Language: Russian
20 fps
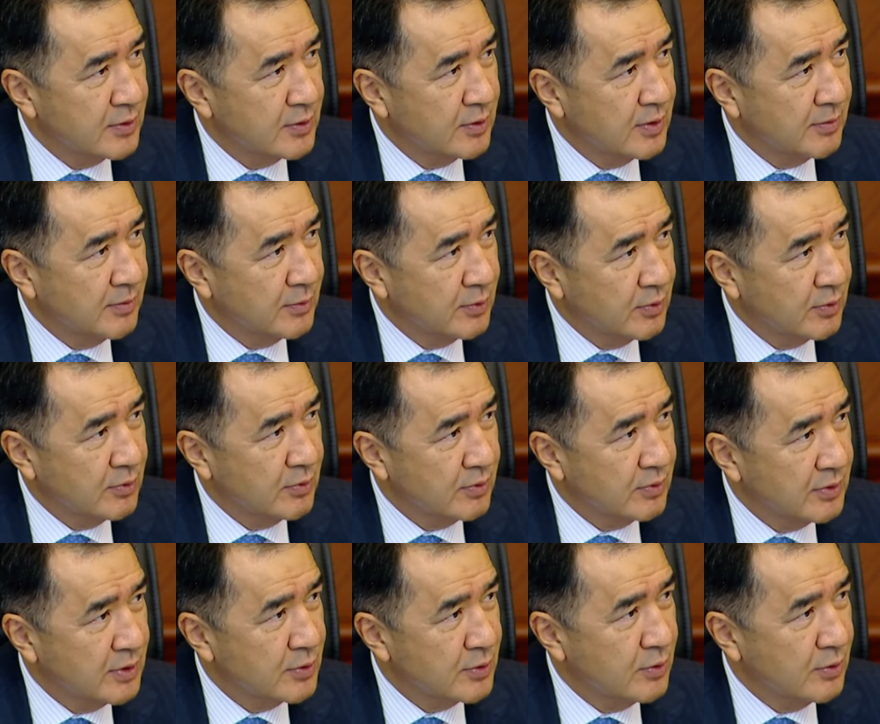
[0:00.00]
так, что там
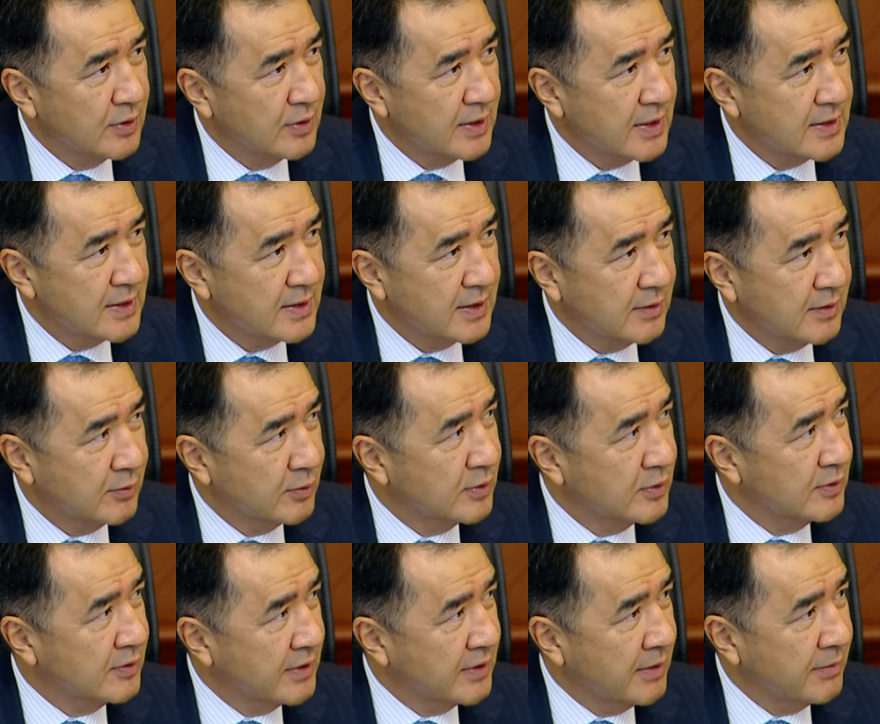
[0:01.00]
кто на что гораст, а
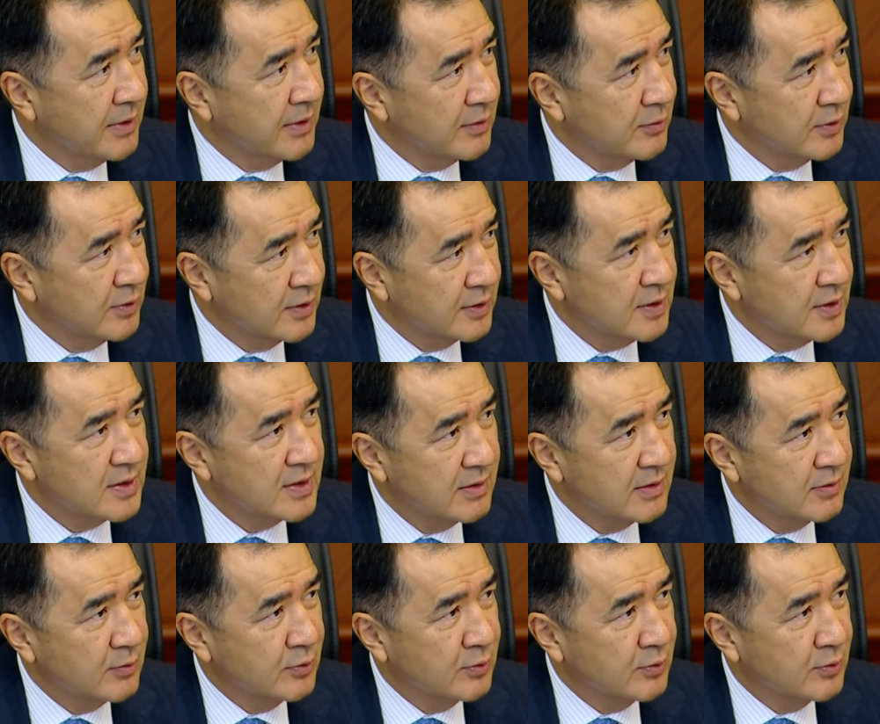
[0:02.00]
вот в рамках у нас есть